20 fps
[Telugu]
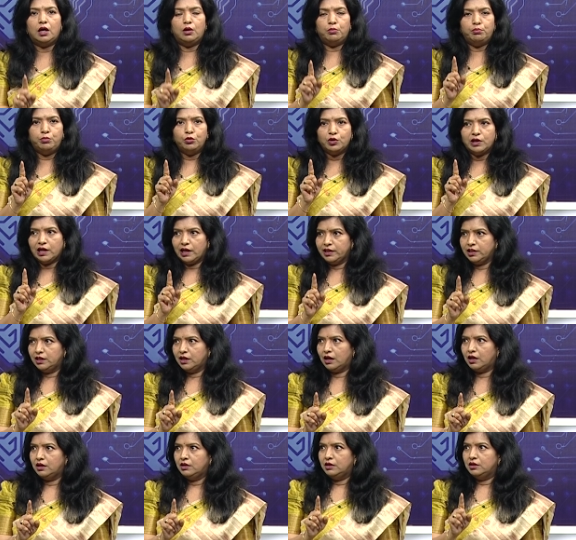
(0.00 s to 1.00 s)
బుక్
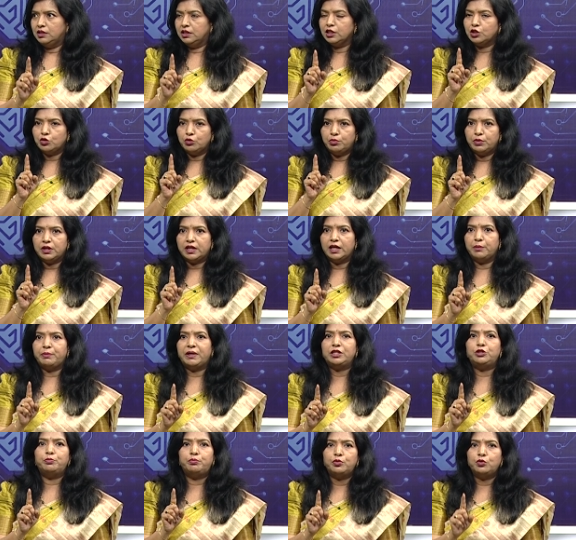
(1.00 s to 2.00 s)
అయినా నీకు రేపు
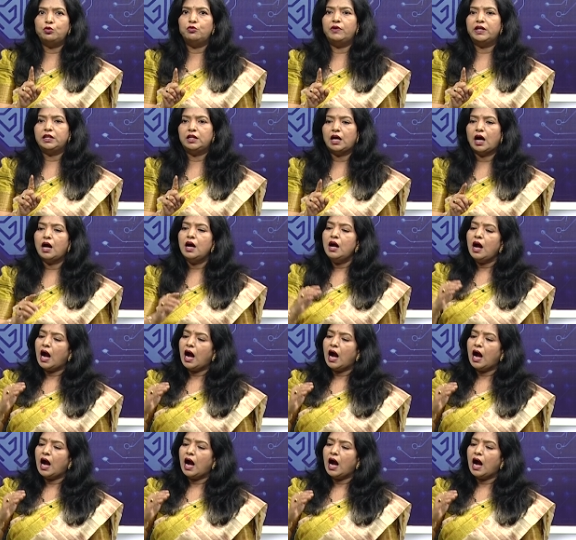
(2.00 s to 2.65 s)
అది ప్రూవ్ అయినా